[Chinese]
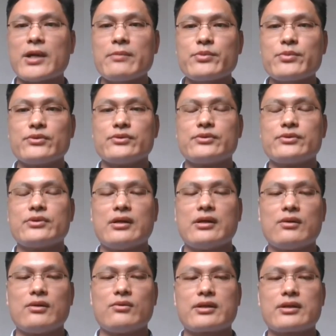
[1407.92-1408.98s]
他才
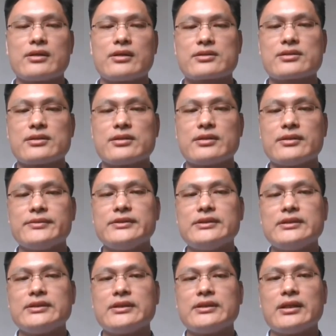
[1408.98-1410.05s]
成了名副
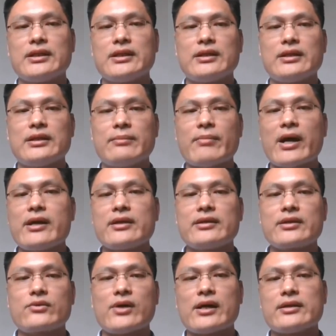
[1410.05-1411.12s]
其实的教皇，
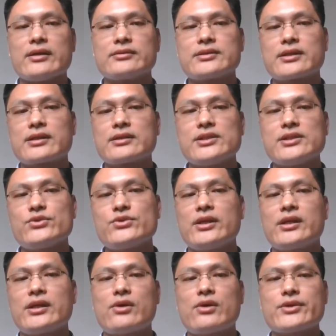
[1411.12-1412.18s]
教会也
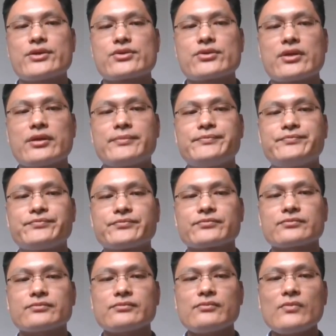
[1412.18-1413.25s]
因此率先
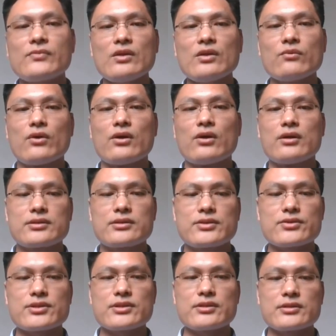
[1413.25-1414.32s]
成为了权力金
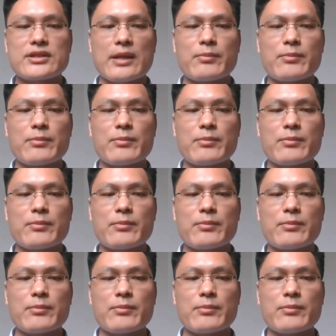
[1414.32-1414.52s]
字塔。